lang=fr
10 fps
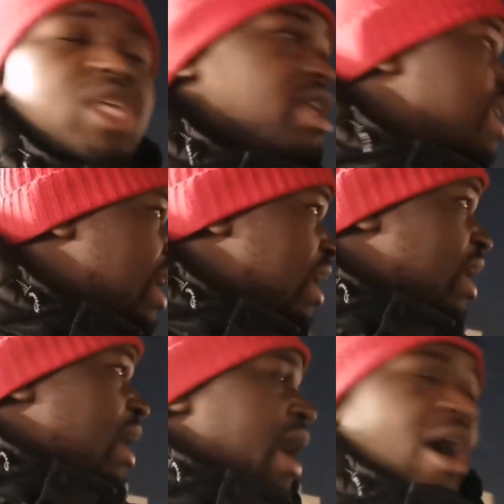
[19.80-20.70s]
tout ce qui
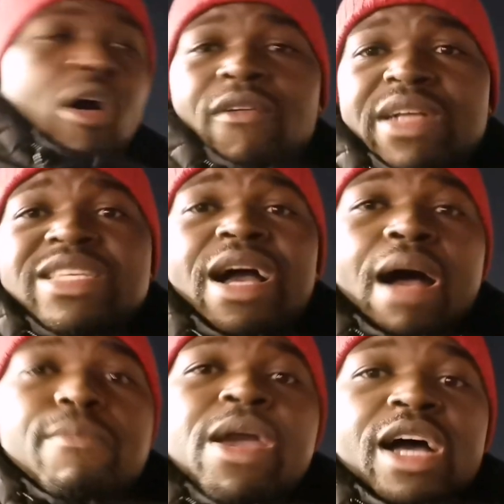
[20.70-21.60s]
est, on va
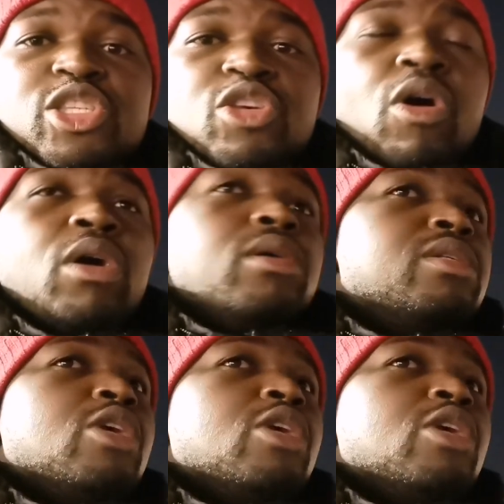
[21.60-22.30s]
dire, aberration,